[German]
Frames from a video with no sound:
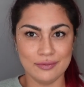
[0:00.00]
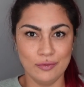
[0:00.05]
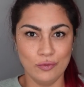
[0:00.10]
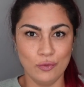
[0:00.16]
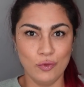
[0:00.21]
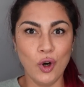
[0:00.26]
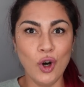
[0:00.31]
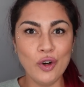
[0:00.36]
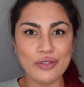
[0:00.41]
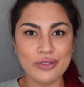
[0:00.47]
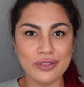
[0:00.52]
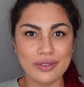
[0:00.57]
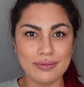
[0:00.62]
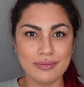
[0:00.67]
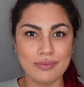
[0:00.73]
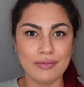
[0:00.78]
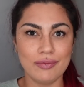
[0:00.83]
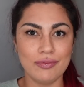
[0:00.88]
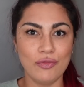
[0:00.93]
Wuff,
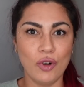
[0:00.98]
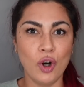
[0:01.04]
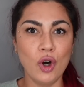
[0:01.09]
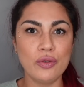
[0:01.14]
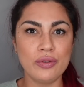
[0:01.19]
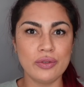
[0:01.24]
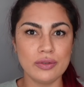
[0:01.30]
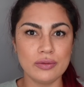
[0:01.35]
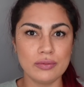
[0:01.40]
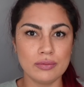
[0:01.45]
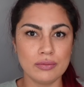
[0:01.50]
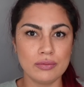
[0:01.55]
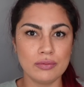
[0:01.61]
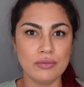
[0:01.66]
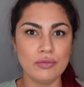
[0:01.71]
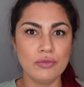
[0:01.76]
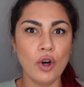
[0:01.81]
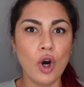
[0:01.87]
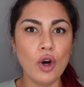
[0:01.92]
wuff,
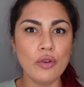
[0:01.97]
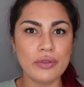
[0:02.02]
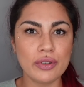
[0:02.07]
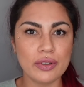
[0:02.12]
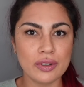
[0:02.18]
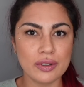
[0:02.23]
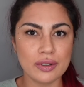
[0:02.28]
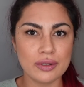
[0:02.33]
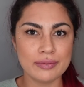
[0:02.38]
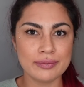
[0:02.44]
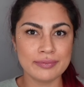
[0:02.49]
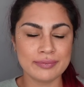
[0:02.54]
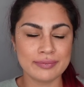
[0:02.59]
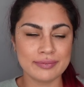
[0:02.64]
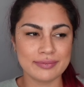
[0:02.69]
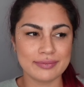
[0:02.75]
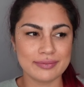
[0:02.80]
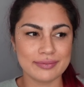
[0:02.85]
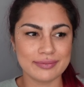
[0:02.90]
wuff.
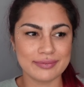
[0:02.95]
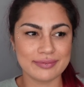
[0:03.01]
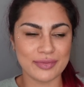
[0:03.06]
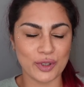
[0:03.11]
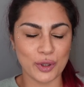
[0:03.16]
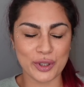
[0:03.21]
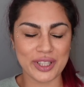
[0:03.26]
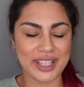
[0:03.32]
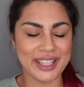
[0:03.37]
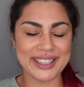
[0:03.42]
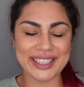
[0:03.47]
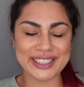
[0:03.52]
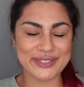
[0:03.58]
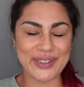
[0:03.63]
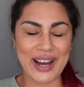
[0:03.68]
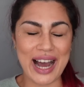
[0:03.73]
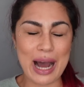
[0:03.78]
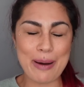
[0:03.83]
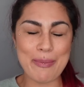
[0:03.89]
Okay, das
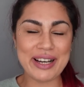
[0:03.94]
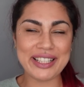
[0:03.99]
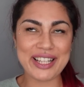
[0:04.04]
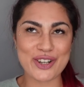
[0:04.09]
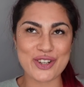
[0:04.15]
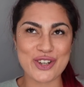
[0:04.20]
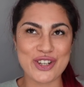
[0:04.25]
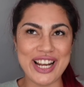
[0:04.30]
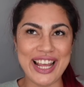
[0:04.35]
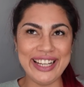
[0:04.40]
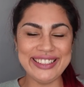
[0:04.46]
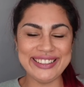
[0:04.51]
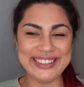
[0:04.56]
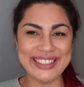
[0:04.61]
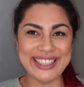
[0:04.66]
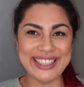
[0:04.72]
war Hammer, das schlechte